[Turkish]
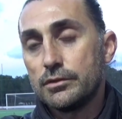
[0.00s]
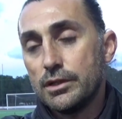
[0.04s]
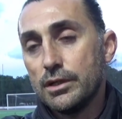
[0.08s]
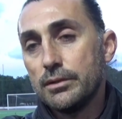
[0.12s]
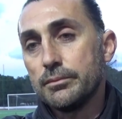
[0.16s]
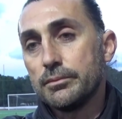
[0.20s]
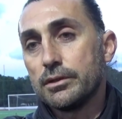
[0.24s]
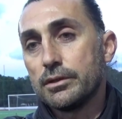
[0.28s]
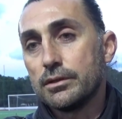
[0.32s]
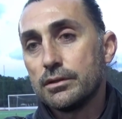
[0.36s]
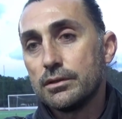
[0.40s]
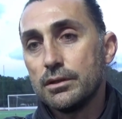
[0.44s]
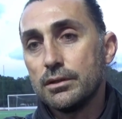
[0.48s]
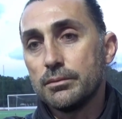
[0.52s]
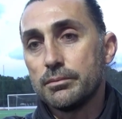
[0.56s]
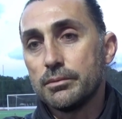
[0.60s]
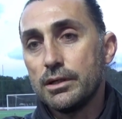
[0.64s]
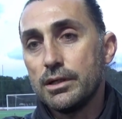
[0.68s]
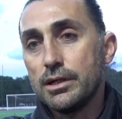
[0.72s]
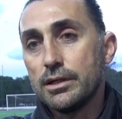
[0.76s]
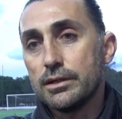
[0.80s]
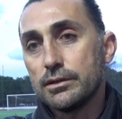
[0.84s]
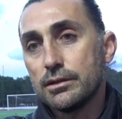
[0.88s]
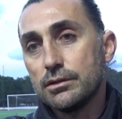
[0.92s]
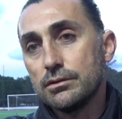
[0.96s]
Tabii, orayı... tabii
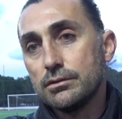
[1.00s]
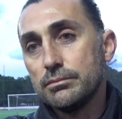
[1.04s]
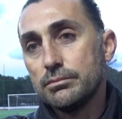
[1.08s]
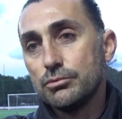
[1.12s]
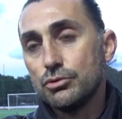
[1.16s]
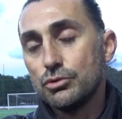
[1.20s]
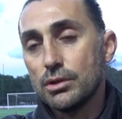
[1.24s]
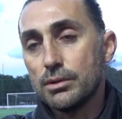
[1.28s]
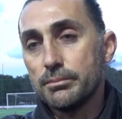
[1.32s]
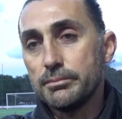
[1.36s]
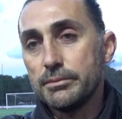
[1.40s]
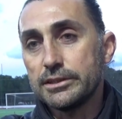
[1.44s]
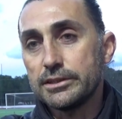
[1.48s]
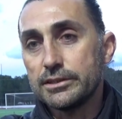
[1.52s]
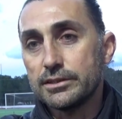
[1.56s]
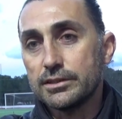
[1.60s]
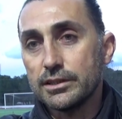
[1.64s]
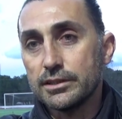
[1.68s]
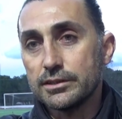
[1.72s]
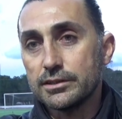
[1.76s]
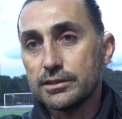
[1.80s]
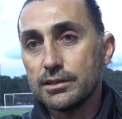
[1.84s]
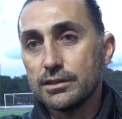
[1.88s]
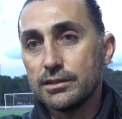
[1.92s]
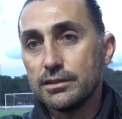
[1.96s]
aynen. Şu an
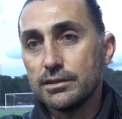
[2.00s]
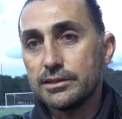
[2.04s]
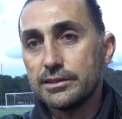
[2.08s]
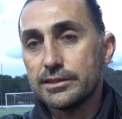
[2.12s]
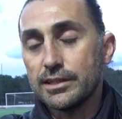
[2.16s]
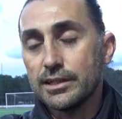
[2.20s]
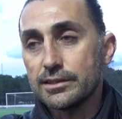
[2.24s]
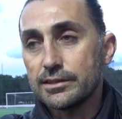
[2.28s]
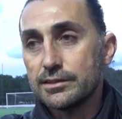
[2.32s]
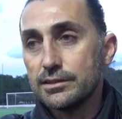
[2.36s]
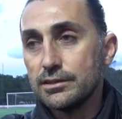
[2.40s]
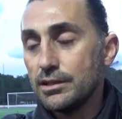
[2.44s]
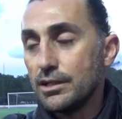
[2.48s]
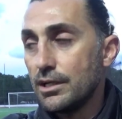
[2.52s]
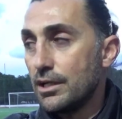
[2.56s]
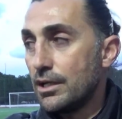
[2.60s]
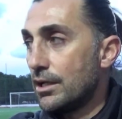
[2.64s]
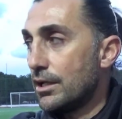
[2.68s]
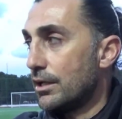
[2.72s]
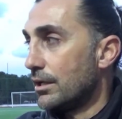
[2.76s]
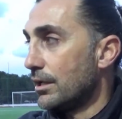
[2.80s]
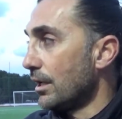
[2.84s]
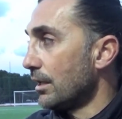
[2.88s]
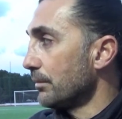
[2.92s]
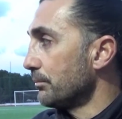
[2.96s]
Beşiktaş'ta lisansı.
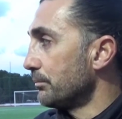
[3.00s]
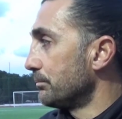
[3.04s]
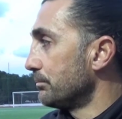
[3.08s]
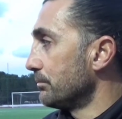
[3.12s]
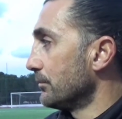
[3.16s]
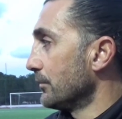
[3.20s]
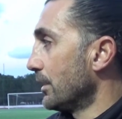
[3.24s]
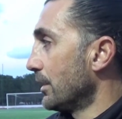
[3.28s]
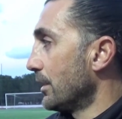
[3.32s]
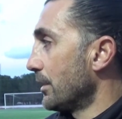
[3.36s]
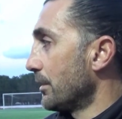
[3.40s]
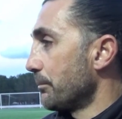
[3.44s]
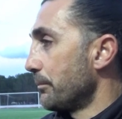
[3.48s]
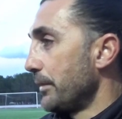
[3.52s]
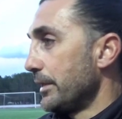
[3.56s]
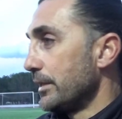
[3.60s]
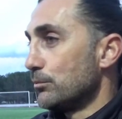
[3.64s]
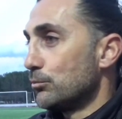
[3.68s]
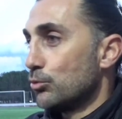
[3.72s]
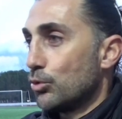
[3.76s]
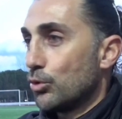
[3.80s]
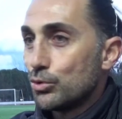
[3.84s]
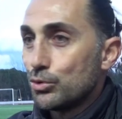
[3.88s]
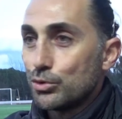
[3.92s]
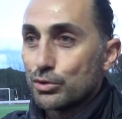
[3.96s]
Yani
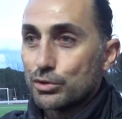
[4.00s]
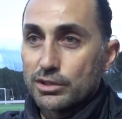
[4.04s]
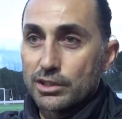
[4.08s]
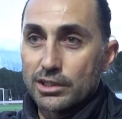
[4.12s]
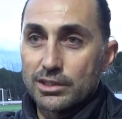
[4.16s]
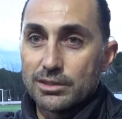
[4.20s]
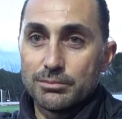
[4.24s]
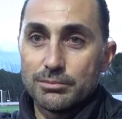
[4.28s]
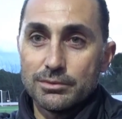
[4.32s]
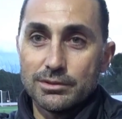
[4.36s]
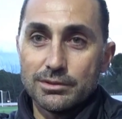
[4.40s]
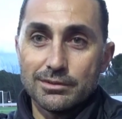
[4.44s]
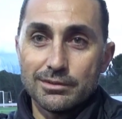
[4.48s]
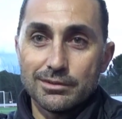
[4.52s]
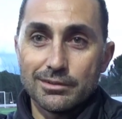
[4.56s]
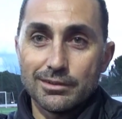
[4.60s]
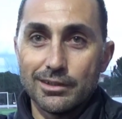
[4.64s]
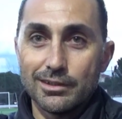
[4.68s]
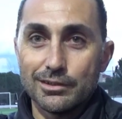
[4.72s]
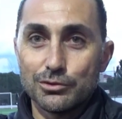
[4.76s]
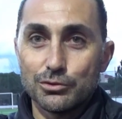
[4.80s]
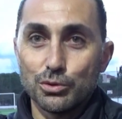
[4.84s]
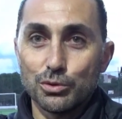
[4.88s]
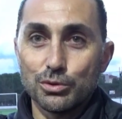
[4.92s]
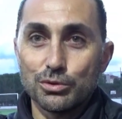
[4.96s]
benim o 14 takımın
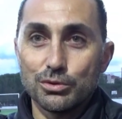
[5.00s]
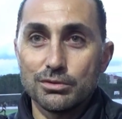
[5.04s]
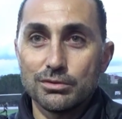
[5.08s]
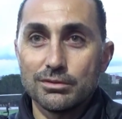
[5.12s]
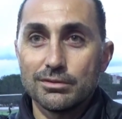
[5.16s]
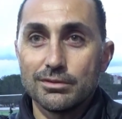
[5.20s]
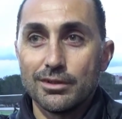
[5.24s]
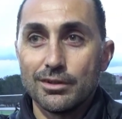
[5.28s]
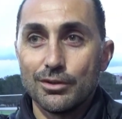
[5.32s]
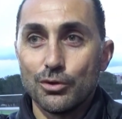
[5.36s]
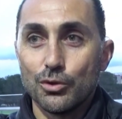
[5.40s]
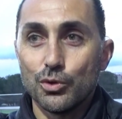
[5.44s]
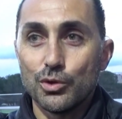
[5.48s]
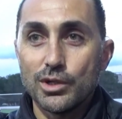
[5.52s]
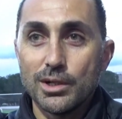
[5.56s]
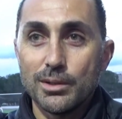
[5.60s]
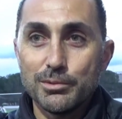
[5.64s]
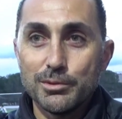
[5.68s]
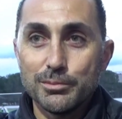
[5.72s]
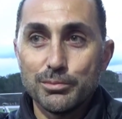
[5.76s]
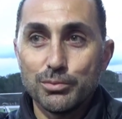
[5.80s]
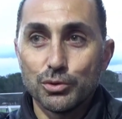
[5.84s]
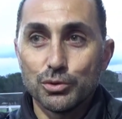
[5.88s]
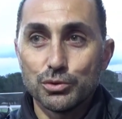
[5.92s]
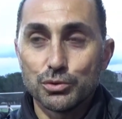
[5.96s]
e, çok
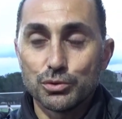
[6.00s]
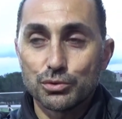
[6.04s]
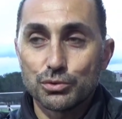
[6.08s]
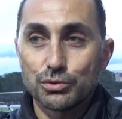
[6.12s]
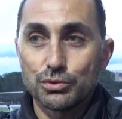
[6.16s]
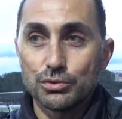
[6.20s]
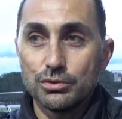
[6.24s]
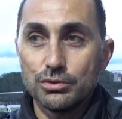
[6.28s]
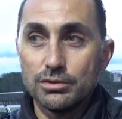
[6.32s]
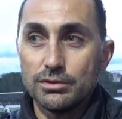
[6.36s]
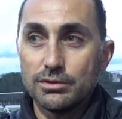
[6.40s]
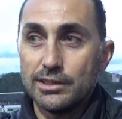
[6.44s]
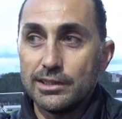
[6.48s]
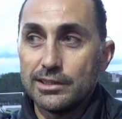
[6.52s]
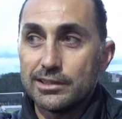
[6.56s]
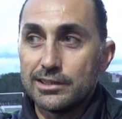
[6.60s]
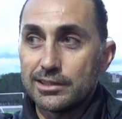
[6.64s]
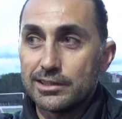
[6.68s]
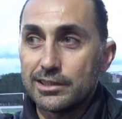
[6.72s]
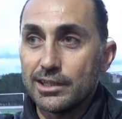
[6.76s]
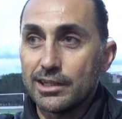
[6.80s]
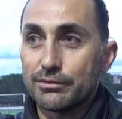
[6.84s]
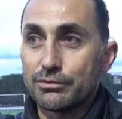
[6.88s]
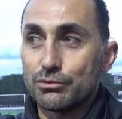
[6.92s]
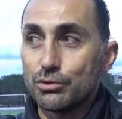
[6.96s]
önemli bir oyuncusuydu. İlk
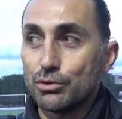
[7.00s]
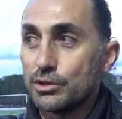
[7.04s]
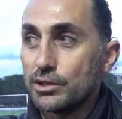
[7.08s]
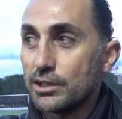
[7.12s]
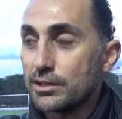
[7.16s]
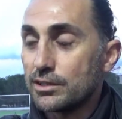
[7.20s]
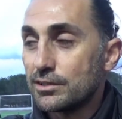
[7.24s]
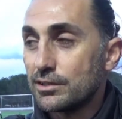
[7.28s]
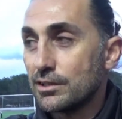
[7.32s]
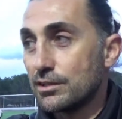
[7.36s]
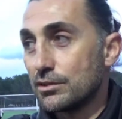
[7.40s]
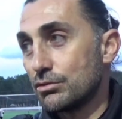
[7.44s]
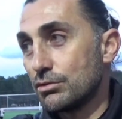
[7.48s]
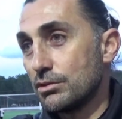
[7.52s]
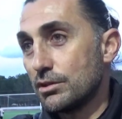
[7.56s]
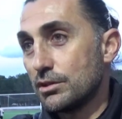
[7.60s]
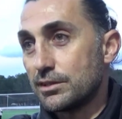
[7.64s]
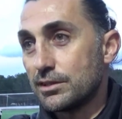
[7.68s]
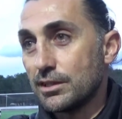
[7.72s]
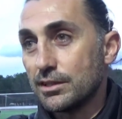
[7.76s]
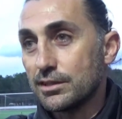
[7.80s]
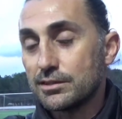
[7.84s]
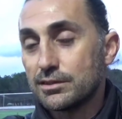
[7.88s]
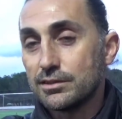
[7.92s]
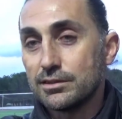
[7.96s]
iki hafta oynattıktan sonra
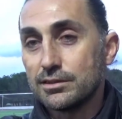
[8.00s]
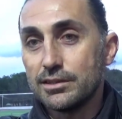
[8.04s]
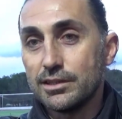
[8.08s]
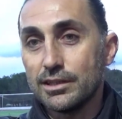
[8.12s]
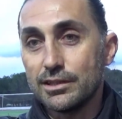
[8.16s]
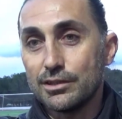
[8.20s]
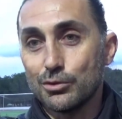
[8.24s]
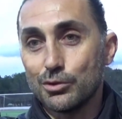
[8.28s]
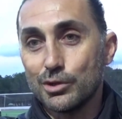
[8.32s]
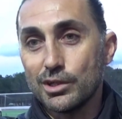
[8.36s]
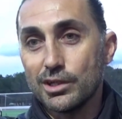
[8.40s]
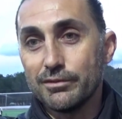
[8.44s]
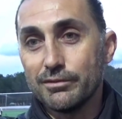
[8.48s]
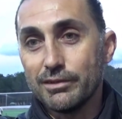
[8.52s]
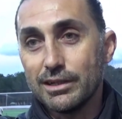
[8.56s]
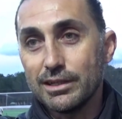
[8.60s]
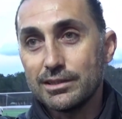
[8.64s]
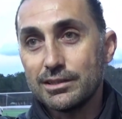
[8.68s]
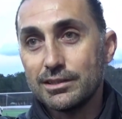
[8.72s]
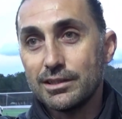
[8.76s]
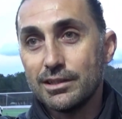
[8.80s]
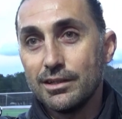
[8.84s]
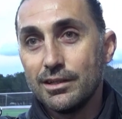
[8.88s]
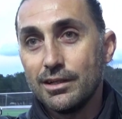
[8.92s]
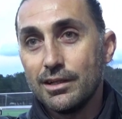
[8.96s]
lisansını direkt oraya
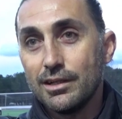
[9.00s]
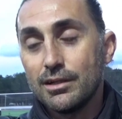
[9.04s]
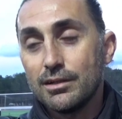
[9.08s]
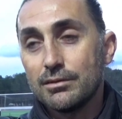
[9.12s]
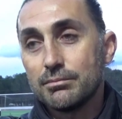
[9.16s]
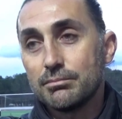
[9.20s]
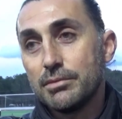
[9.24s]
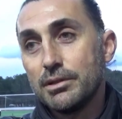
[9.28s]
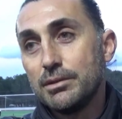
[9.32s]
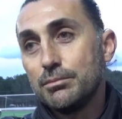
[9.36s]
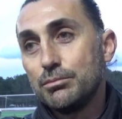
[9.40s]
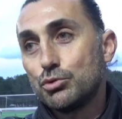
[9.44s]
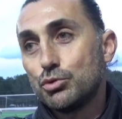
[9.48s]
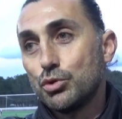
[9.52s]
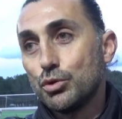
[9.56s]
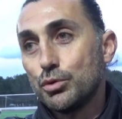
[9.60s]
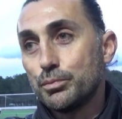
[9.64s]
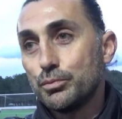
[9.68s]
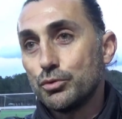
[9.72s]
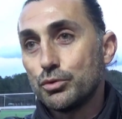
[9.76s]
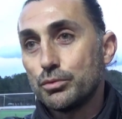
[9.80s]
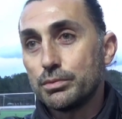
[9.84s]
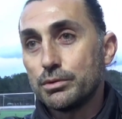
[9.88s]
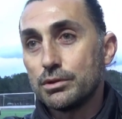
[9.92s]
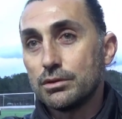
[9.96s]
verdik. Benim çok
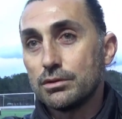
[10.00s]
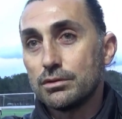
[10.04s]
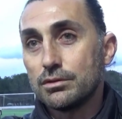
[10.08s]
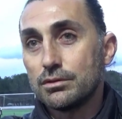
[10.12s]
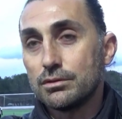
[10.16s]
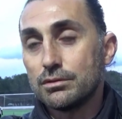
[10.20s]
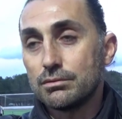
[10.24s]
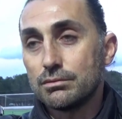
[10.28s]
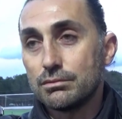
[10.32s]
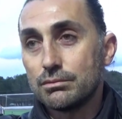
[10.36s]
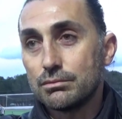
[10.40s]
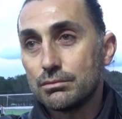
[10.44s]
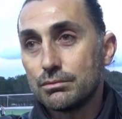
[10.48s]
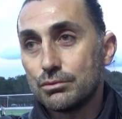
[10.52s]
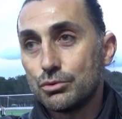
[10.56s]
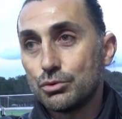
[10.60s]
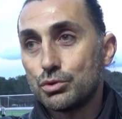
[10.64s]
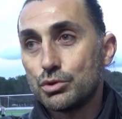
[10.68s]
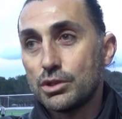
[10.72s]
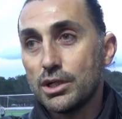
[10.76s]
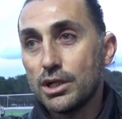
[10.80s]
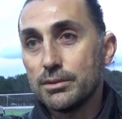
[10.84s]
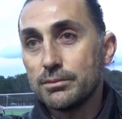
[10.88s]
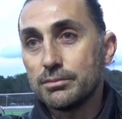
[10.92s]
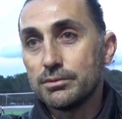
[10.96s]
büyük bir
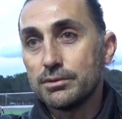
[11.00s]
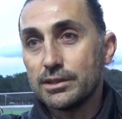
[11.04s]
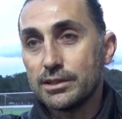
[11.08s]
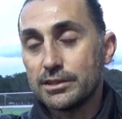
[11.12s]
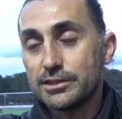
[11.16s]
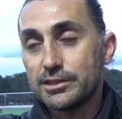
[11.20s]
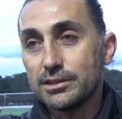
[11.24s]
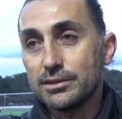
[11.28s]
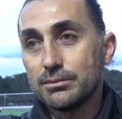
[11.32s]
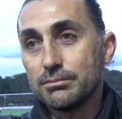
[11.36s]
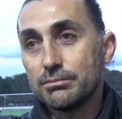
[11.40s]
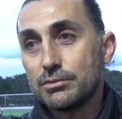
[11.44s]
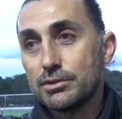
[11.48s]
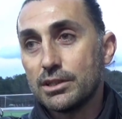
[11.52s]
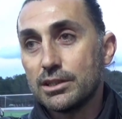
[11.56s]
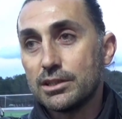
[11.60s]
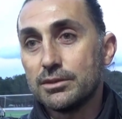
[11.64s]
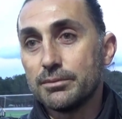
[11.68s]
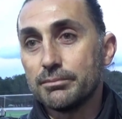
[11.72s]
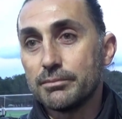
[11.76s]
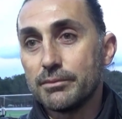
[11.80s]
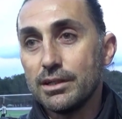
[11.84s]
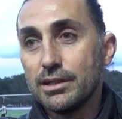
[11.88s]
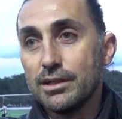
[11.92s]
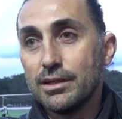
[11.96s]
güç kaybı yaşadım
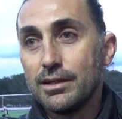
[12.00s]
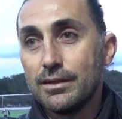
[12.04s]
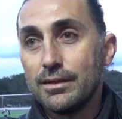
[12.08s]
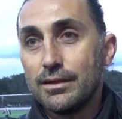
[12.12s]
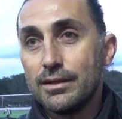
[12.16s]
takımda.